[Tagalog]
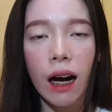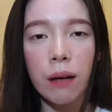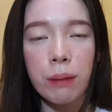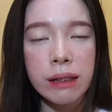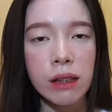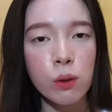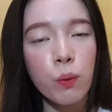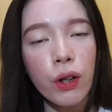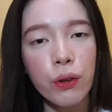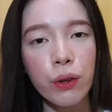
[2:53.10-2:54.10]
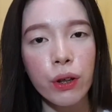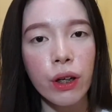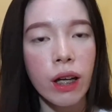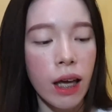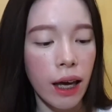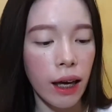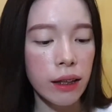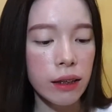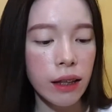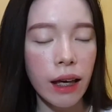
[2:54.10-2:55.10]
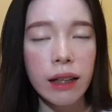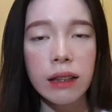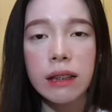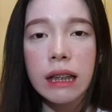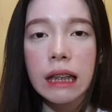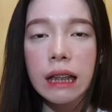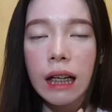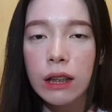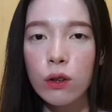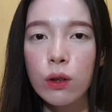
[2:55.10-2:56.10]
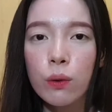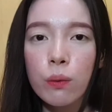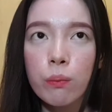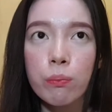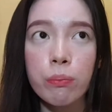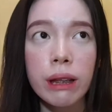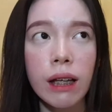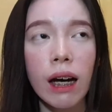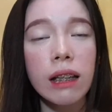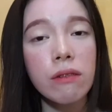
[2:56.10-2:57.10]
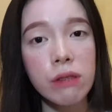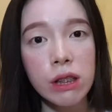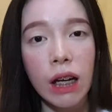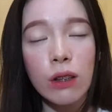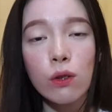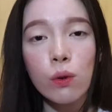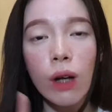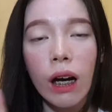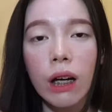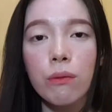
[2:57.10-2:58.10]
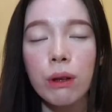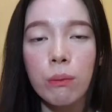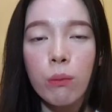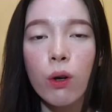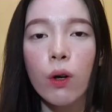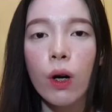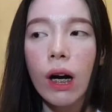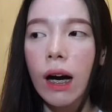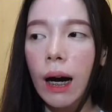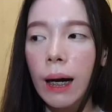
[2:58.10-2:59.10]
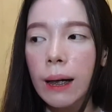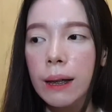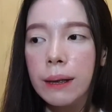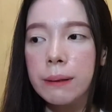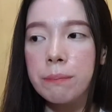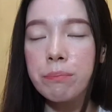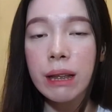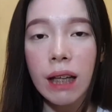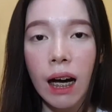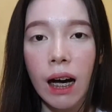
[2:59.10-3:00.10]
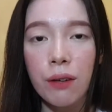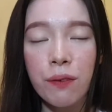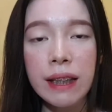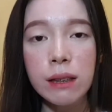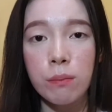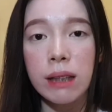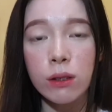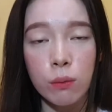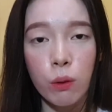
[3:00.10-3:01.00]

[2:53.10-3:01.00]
um, excess water. And then, ito yung pita leaves niya. Yun yung gagawin mong um, pinaka face mask